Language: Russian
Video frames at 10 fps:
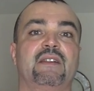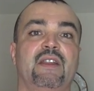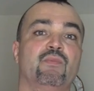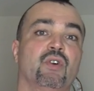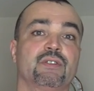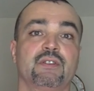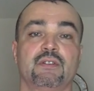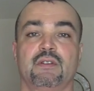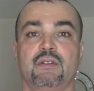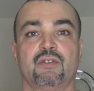ремонт
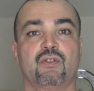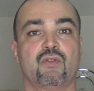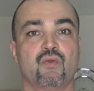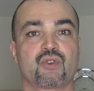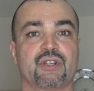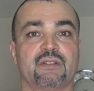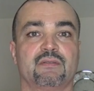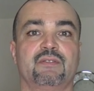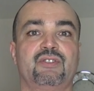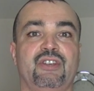хуже,
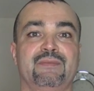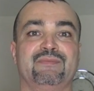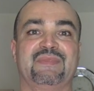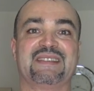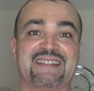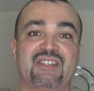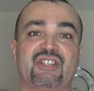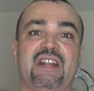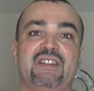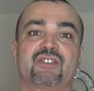чем
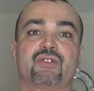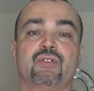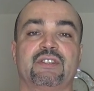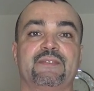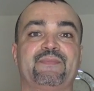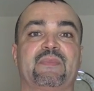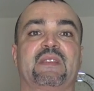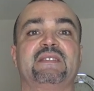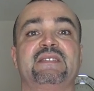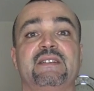изначально что-то
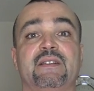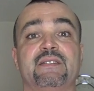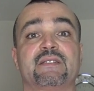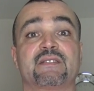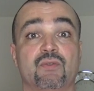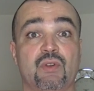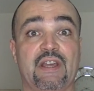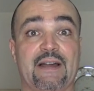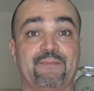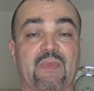делать с
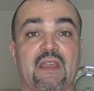нуля.